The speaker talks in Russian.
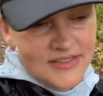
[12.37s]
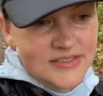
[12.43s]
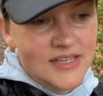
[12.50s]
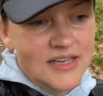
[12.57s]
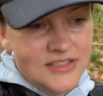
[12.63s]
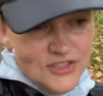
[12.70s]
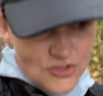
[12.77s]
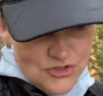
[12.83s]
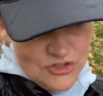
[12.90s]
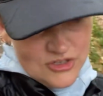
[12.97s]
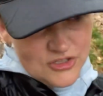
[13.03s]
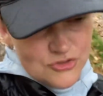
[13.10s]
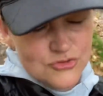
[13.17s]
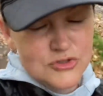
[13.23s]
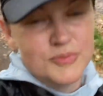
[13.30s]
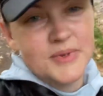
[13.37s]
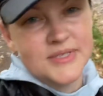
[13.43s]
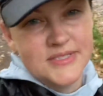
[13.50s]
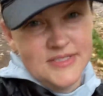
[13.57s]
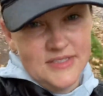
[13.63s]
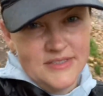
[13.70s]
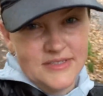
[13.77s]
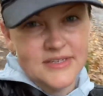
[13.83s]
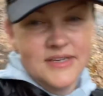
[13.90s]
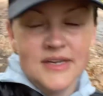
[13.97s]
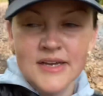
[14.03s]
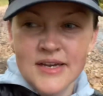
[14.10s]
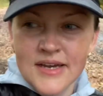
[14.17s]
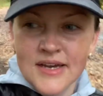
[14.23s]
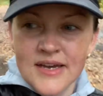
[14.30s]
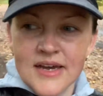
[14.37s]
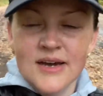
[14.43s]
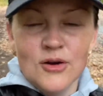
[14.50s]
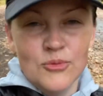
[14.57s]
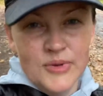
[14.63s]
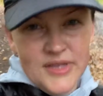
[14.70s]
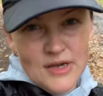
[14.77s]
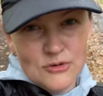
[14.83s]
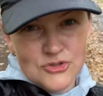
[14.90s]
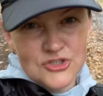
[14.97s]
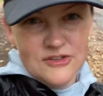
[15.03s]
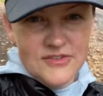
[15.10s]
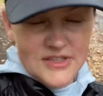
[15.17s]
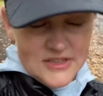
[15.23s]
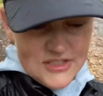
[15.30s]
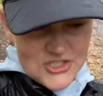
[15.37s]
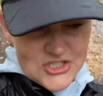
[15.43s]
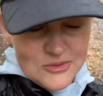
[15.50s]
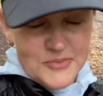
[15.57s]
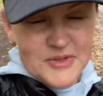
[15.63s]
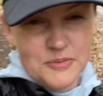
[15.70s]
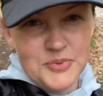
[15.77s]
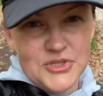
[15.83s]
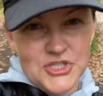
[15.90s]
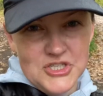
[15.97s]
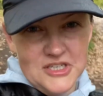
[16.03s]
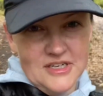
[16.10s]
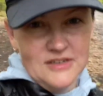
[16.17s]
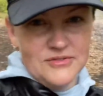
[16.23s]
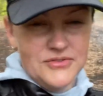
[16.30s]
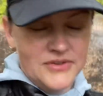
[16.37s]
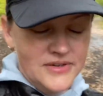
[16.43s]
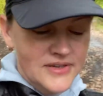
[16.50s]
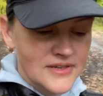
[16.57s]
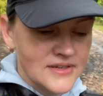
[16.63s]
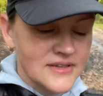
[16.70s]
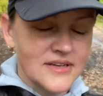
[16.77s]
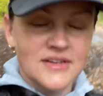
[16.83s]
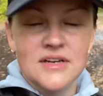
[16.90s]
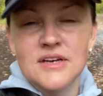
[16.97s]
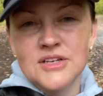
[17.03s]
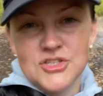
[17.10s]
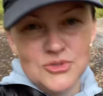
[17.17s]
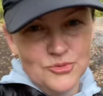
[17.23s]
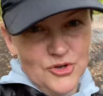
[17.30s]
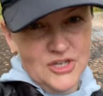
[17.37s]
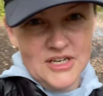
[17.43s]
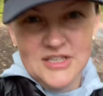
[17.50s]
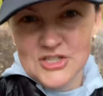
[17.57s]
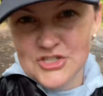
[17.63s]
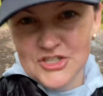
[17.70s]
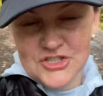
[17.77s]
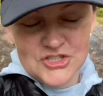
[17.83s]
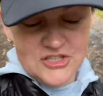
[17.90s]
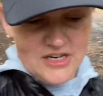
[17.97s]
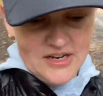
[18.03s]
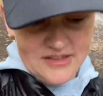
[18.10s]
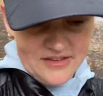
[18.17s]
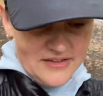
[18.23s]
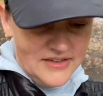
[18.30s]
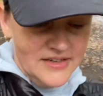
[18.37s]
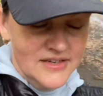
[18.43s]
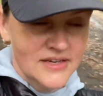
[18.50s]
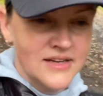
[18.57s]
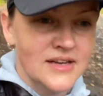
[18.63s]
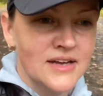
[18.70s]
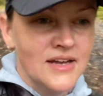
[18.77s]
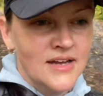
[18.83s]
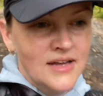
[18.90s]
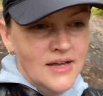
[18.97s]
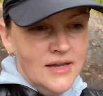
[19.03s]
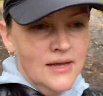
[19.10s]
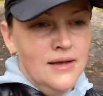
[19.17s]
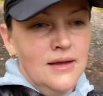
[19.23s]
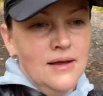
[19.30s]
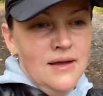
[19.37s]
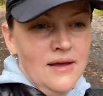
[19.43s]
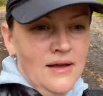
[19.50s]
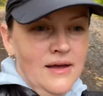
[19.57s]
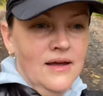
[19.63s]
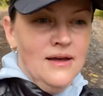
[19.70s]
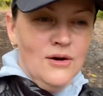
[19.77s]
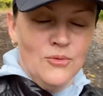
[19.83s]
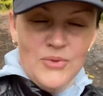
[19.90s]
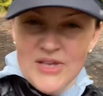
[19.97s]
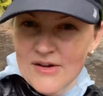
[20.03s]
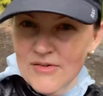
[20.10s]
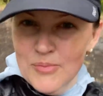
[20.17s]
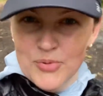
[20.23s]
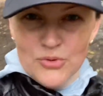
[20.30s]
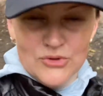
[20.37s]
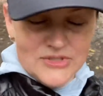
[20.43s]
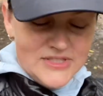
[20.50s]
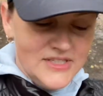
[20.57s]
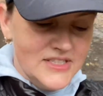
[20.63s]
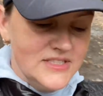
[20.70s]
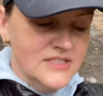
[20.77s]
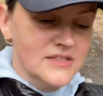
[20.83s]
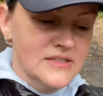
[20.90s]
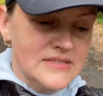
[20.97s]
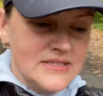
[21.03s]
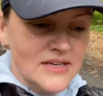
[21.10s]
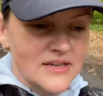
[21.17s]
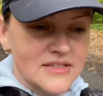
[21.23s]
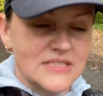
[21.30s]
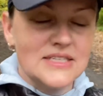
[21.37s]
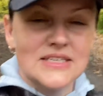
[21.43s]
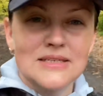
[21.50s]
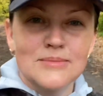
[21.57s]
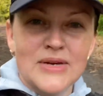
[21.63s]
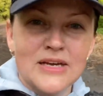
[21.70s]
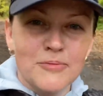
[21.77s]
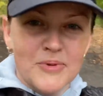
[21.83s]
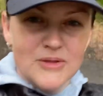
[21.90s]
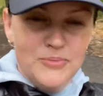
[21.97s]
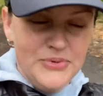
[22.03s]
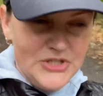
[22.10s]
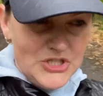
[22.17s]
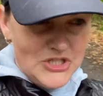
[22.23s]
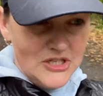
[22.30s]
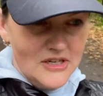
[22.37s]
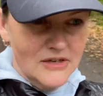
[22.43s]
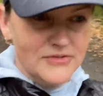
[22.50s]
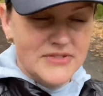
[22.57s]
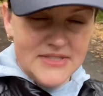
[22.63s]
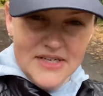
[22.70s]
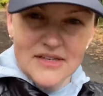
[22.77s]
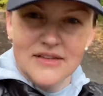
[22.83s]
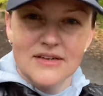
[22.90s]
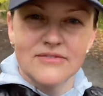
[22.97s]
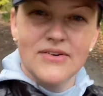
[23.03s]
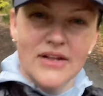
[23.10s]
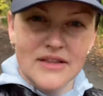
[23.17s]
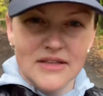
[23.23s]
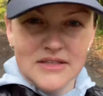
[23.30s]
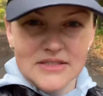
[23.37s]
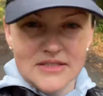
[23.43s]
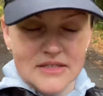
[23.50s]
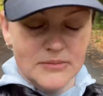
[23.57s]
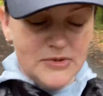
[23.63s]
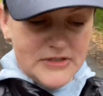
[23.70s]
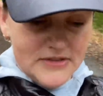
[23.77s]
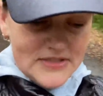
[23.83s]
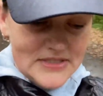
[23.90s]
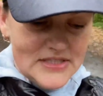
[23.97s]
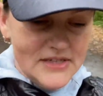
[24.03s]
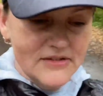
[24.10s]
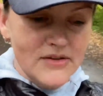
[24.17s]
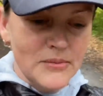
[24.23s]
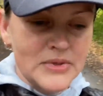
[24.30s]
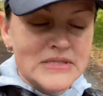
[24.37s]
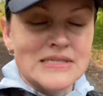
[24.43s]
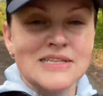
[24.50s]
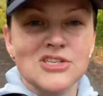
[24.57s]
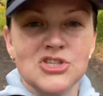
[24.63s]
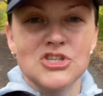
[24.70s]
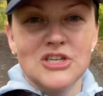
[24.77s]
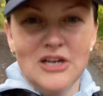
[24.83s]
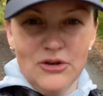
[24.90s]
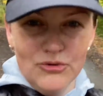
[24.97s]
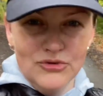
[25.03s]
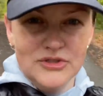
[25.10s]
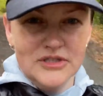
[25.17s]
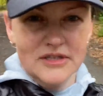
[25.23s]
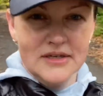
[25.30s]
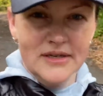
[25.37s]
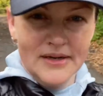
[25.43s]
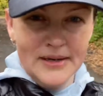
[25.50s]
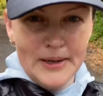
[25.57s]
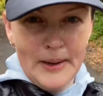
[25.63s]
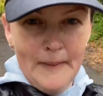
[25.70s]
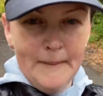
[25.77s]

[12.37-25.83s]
Знаете, что я хочу спросить? У меня уже 2000 подписчиков, чему я, конечно же, рада. У меня вопрос родился. Среди моих подписчиков все адекватные, здраво здравомыслящие люди –